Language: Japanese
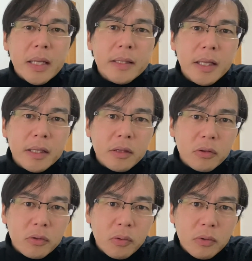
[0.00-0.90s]

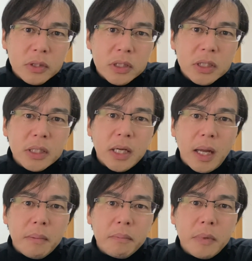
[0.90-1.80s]
ネットの進
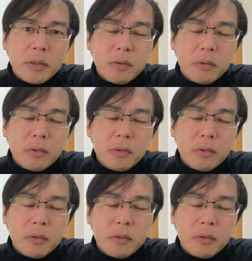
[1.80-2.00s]
化、まあ、